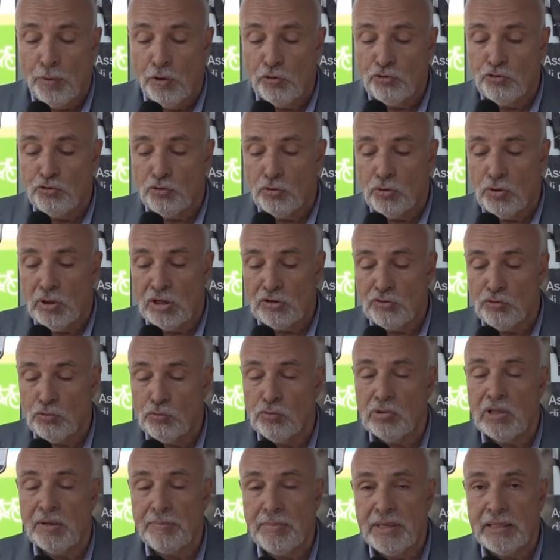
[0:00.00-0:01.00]
possono
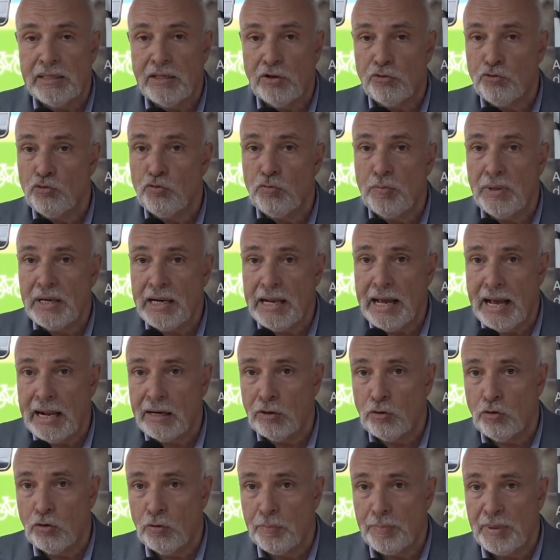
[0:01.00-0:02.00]
assolutamente assumere
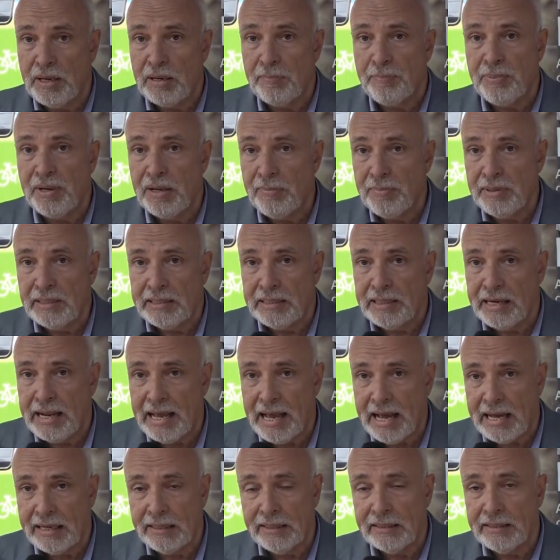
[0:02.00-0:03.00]
alcol per i primi
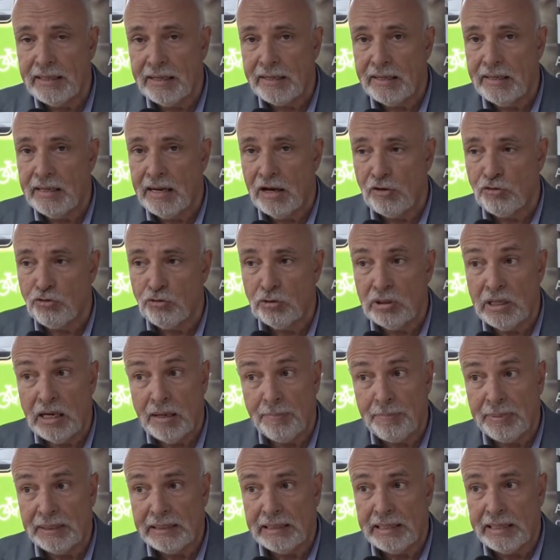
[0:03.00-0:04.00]
tre anni dal rilascio
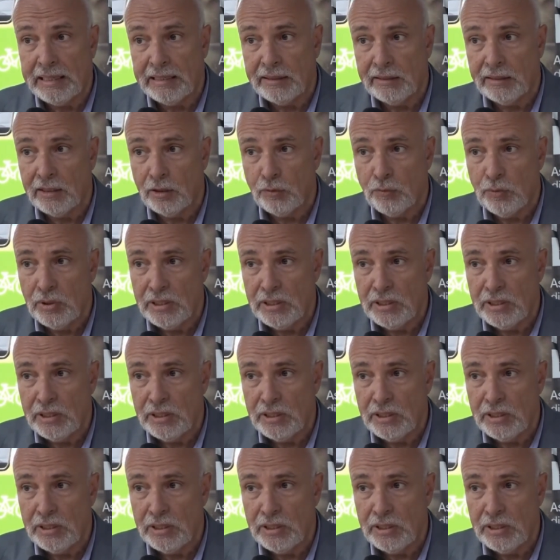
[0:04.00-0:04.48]
della patente,